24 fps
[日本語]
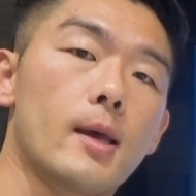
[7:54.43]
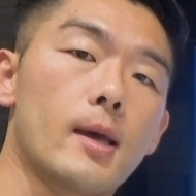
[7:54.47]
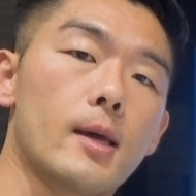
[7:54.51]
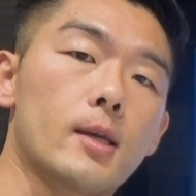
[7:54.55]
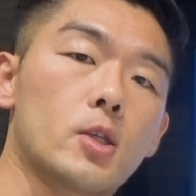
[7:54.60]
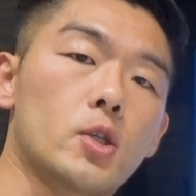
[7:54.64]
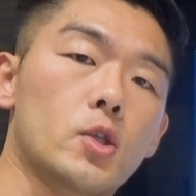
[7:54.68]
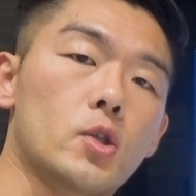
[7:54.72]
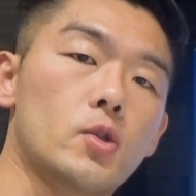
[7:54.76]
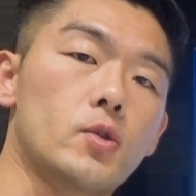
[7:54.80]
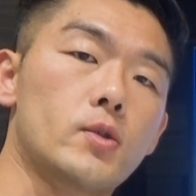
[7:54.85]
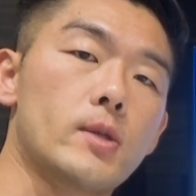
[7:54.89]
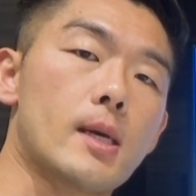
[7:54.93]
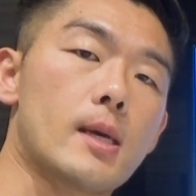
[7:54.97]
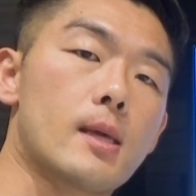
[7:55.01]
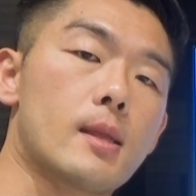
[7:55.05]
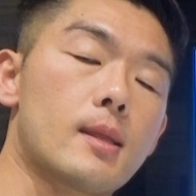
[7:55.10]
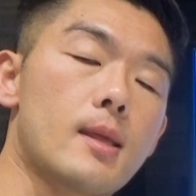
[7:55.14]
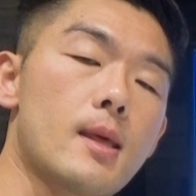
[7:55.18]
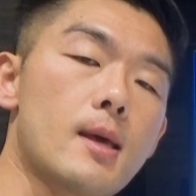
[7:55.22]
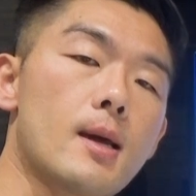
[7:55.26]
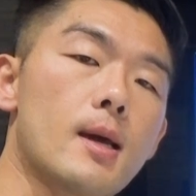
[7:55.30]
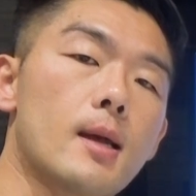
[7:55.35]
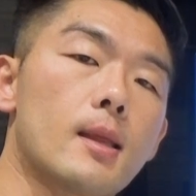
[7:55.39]
え収益
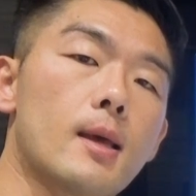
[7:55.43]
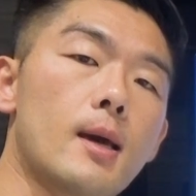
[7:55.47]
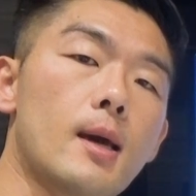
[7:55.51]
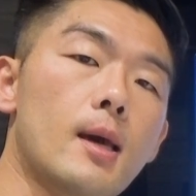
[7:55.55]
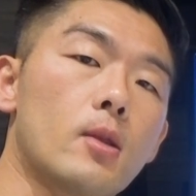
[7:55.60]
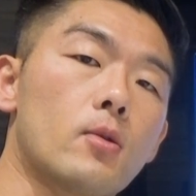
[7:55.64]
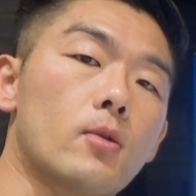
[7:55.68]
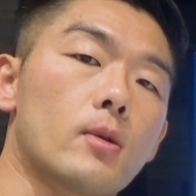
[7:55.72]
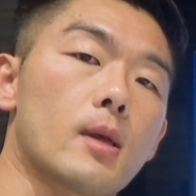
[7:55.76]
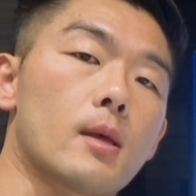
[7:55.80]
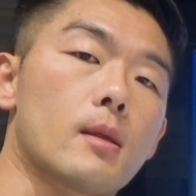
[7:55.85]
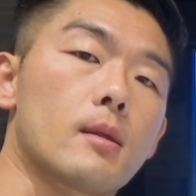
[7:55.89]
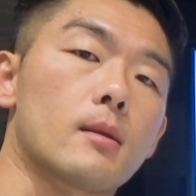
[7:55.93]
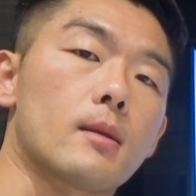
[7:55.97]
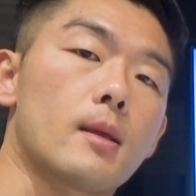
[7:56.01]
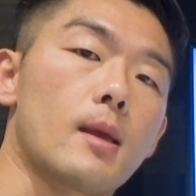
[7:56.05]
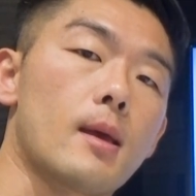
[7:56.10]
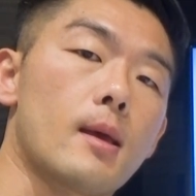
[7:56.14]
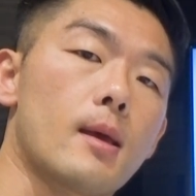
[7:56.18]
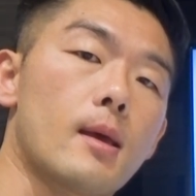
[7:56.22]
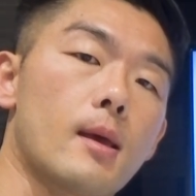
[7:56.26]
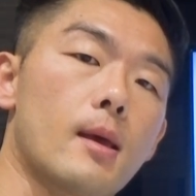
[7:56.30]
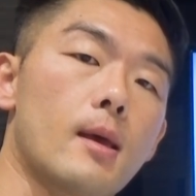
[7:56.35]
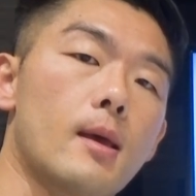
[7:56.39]
性がないとです
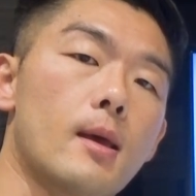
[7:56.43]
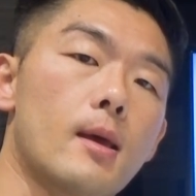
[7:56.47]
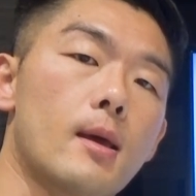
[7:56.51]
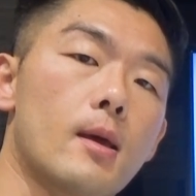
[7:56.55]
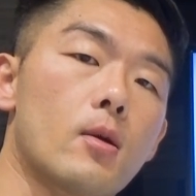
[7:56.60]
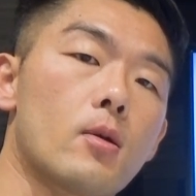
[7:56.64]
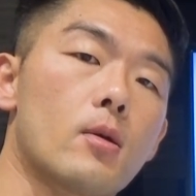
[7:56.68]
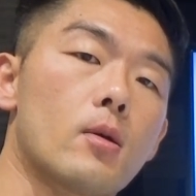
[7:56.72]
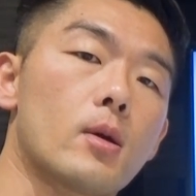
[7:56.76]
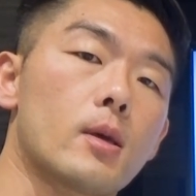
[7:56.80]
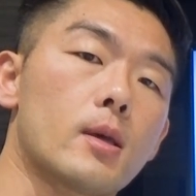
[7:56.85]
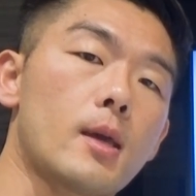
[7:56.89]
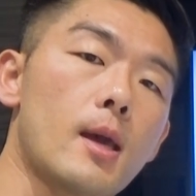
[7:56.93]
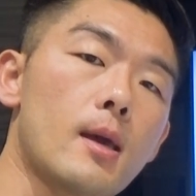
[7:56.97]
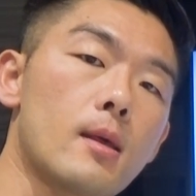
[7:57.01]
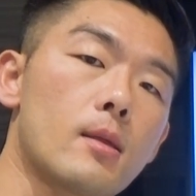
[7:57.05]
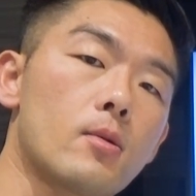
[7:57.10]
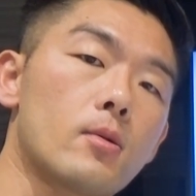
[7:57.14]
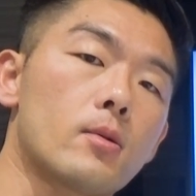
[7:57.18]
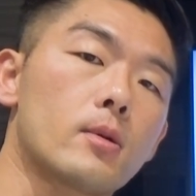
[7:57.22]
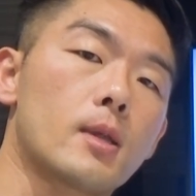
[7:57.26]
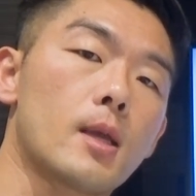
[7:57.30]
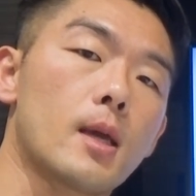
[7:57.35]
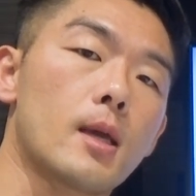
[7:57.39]
ね、えー、継
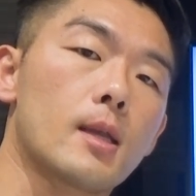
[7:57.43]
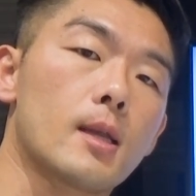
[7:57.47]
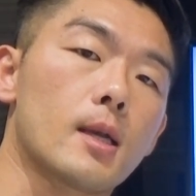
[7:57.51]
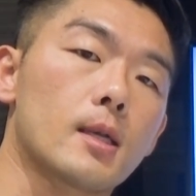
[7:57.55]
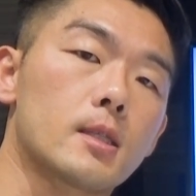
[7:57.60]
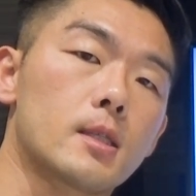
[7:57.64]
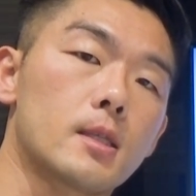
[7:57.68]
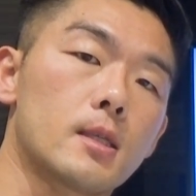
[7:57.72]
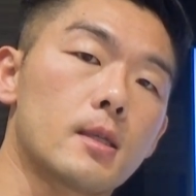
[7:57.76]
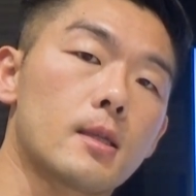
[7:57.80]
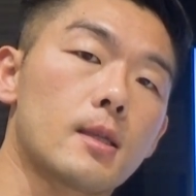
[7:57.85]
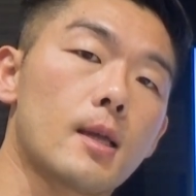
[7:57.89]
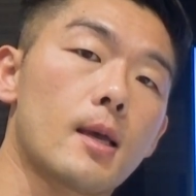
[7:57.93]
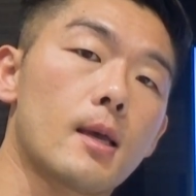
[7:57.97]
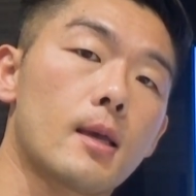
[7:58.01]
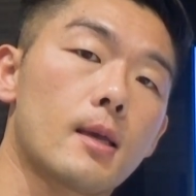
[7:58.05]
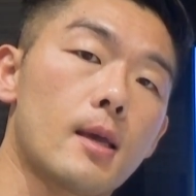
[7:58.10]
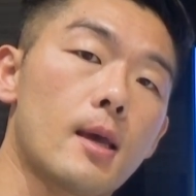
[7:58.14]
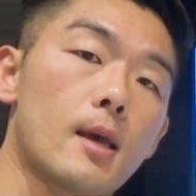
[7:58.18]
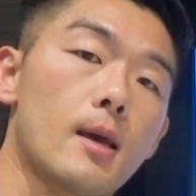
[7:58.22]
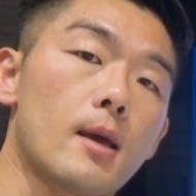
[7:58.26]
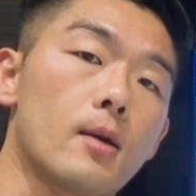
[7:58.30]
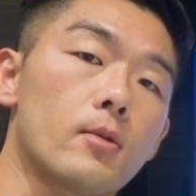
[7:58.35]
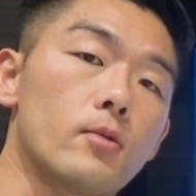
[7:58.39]
続的な賃貸
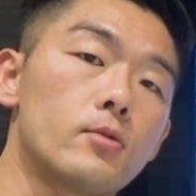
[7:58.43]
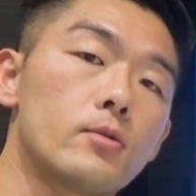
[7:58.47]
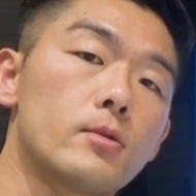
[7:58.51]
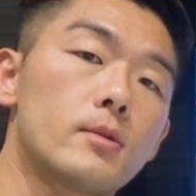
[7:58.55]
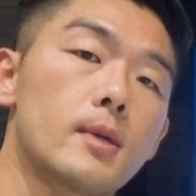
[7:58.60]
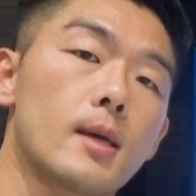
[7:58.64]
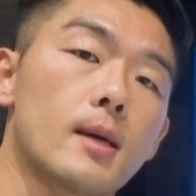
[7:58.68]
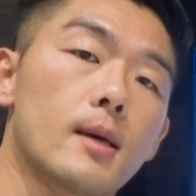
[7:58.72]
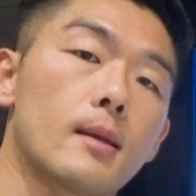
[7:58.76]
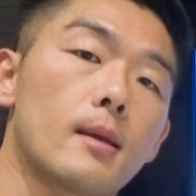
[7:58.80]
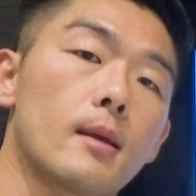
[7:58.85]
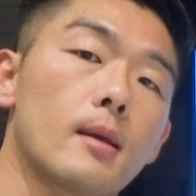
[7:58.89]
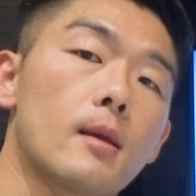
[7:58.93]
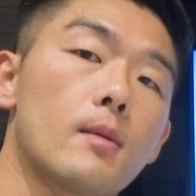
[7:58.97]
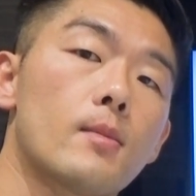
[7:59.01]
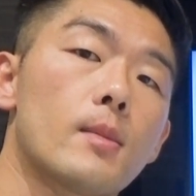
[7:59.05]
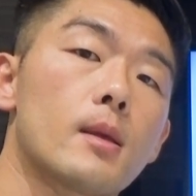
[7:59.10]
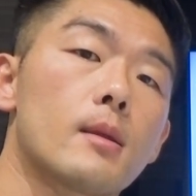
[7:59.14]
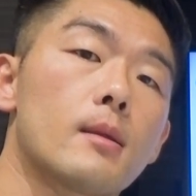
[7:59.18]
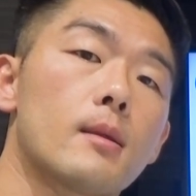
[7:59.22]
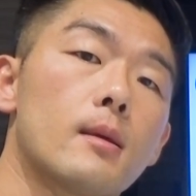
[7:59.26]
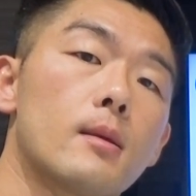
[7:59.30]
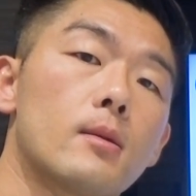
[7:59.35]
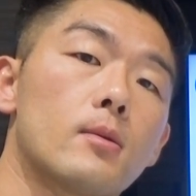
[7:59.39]
経営、運営ができ
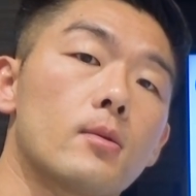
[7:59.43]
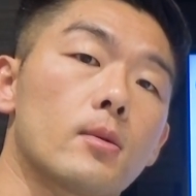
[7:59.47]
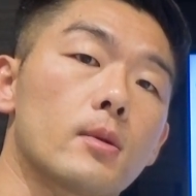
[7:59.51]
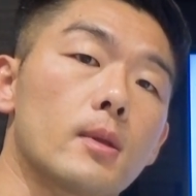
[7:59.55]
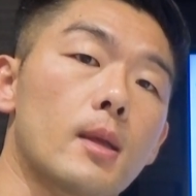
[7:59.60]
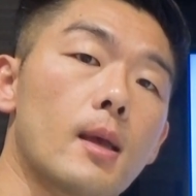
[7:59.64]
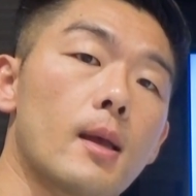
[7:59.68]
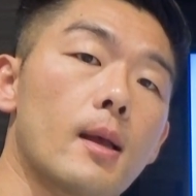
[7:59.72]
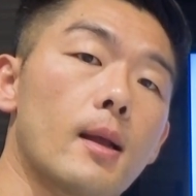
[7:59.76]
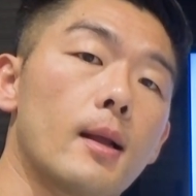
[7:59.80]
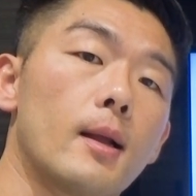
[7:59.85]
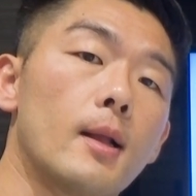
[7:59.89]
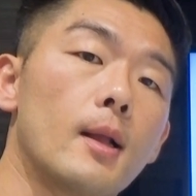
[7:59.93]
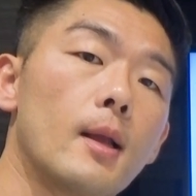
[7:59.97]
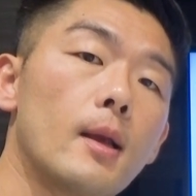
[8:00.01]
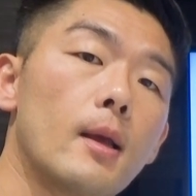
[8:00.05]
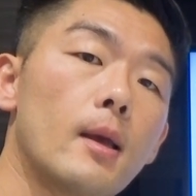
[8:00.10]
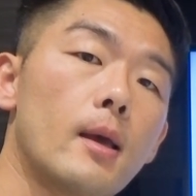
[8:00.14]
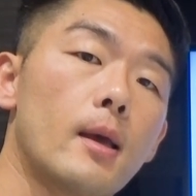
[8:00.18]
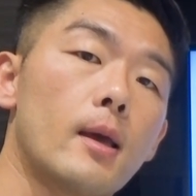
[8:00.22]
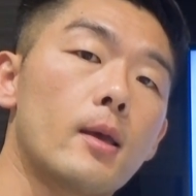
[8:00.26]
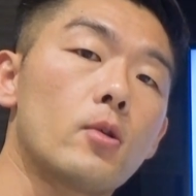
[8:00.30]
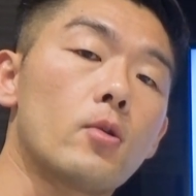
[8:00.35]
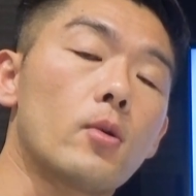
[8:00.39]
ませんので、
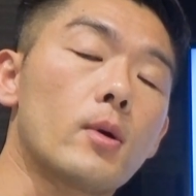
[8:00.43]
えー、